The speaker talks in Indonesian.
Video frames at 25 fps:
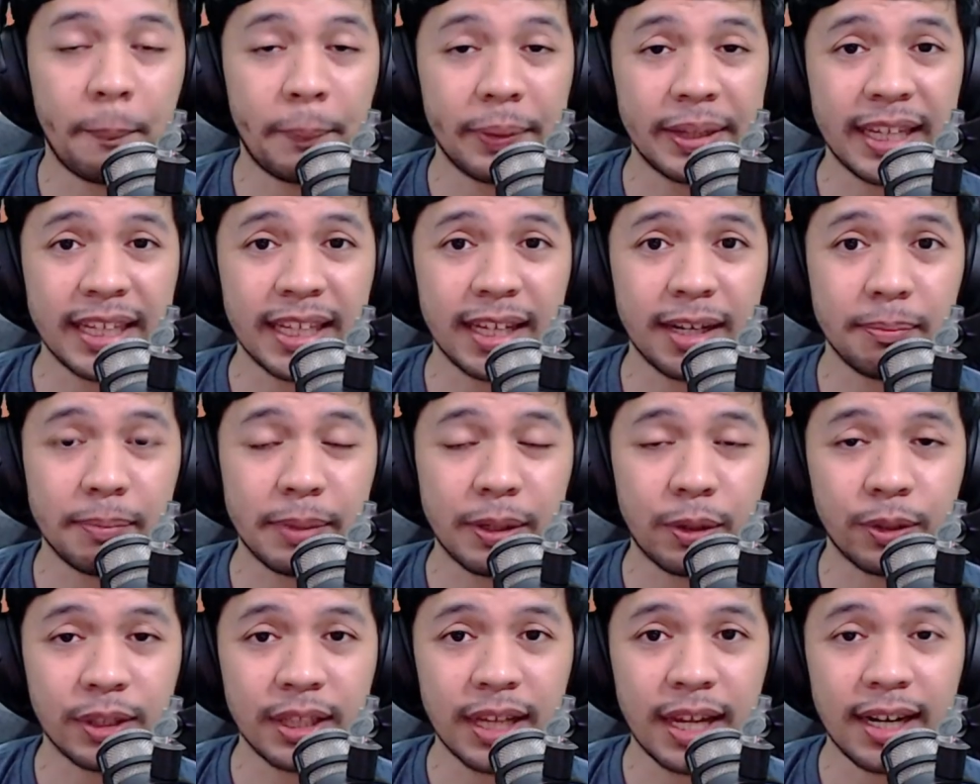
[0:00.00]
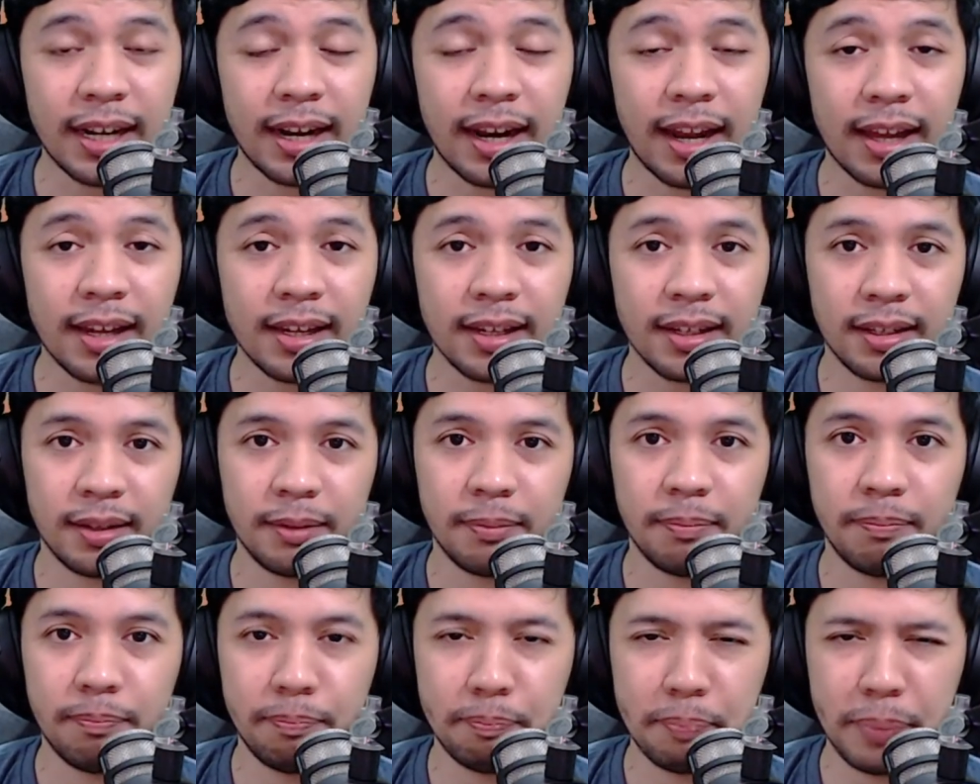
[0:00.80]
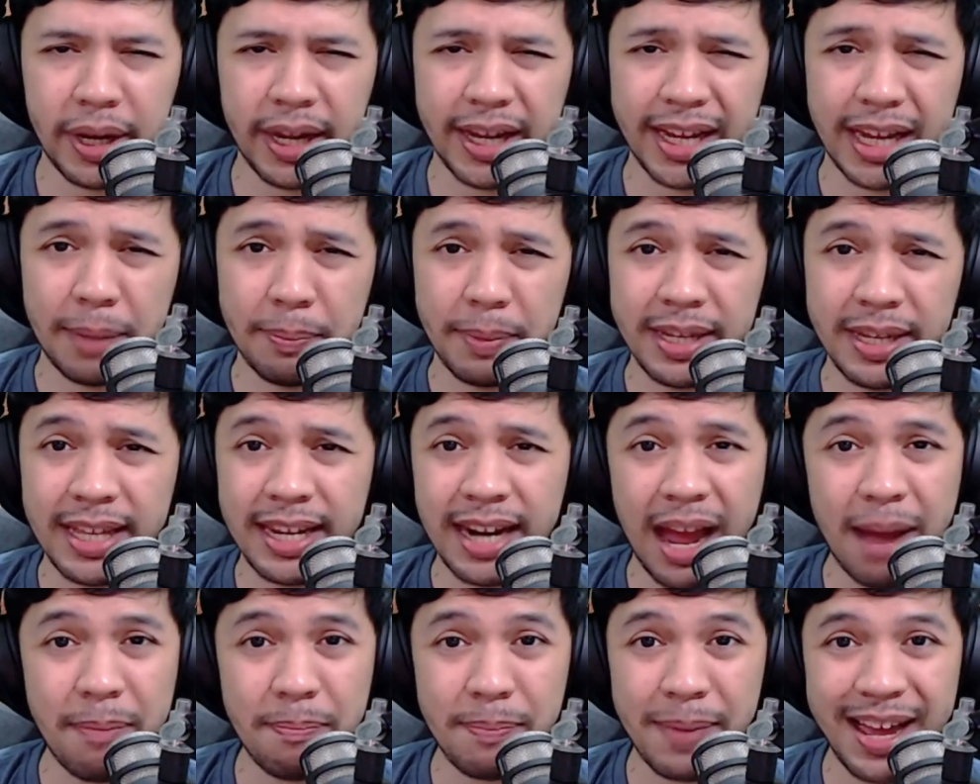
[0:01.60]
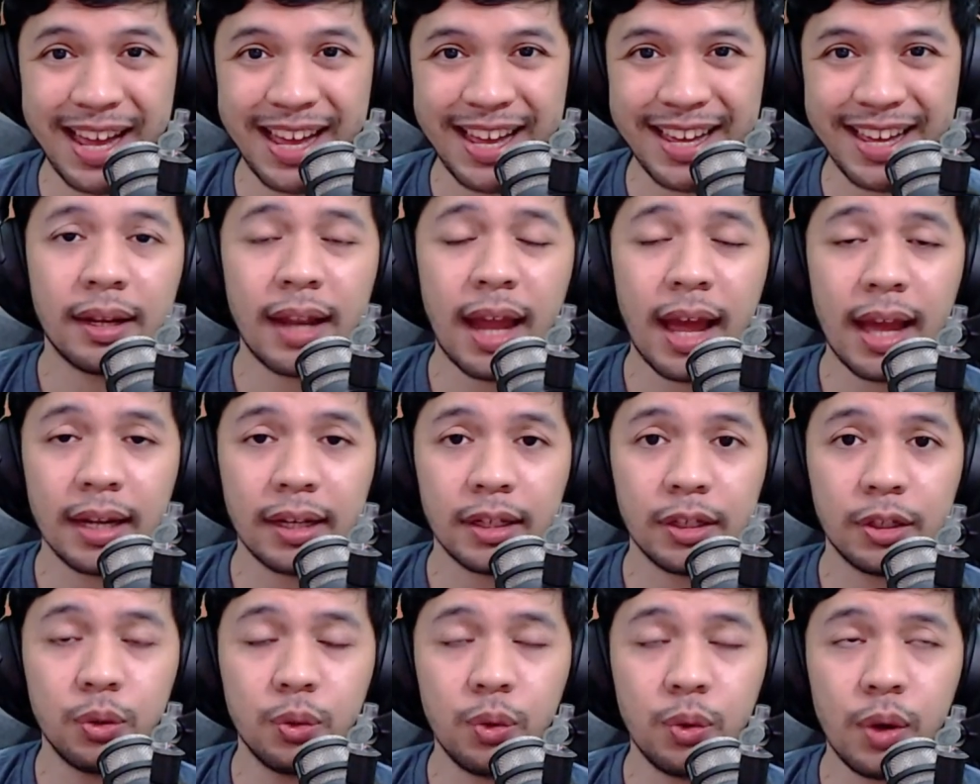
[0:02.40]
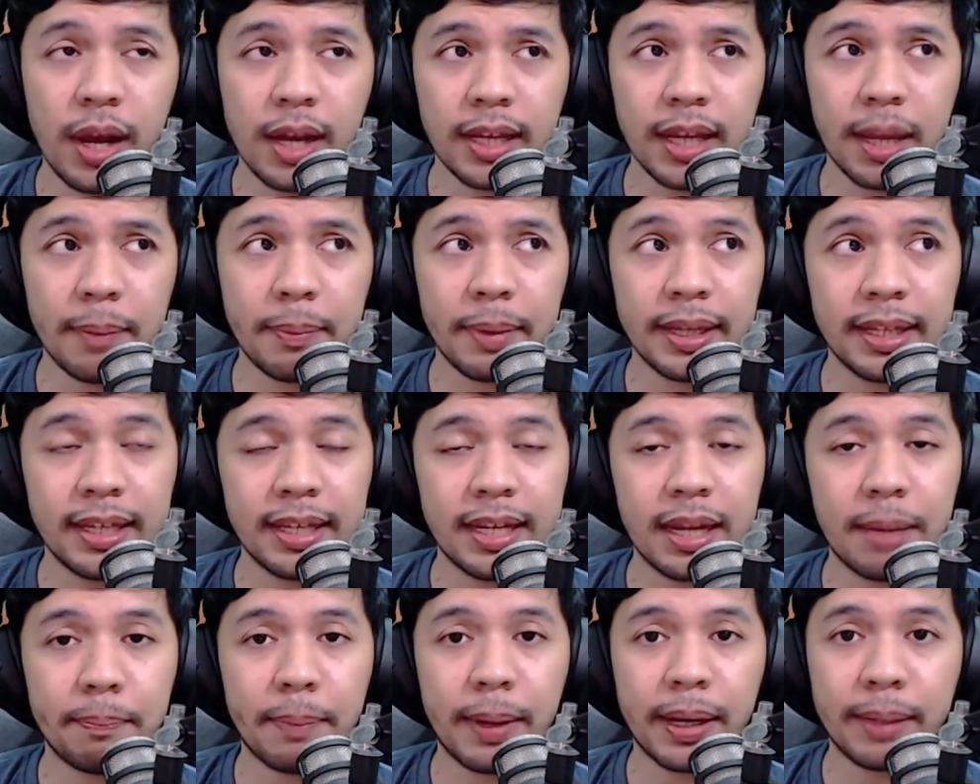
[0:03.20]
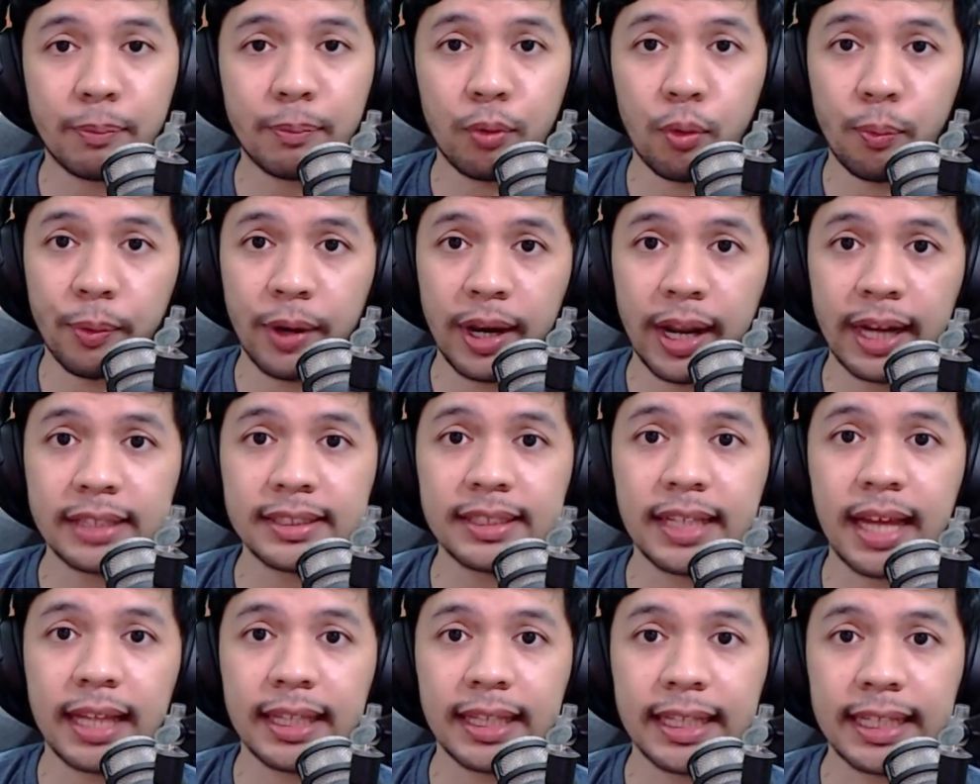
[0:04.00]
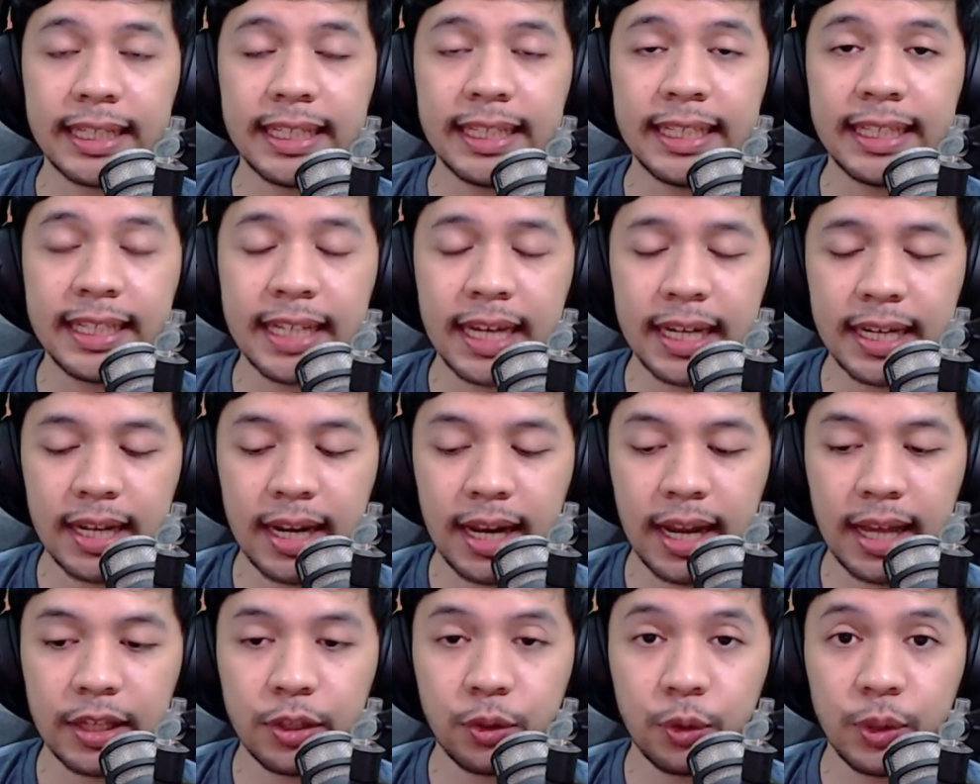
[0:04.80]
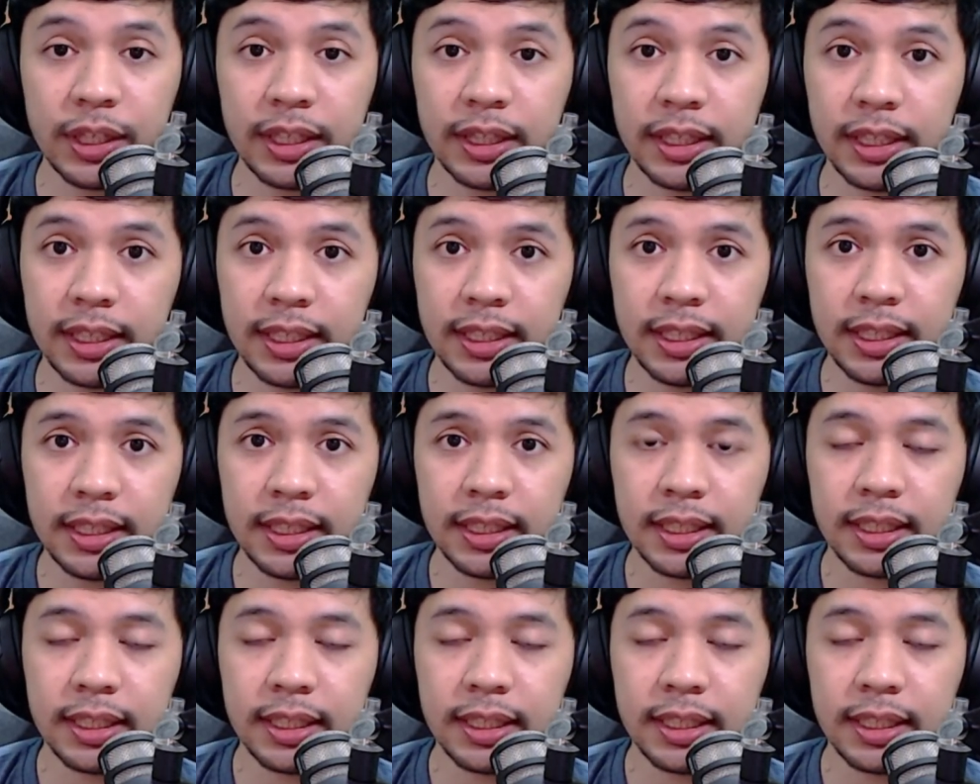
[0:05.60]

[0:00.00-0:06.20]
Pertanyaan yang berikutnya adalah, pakai game engine apa? Nah, dua game engine yang paling populer saat ini adalah Unity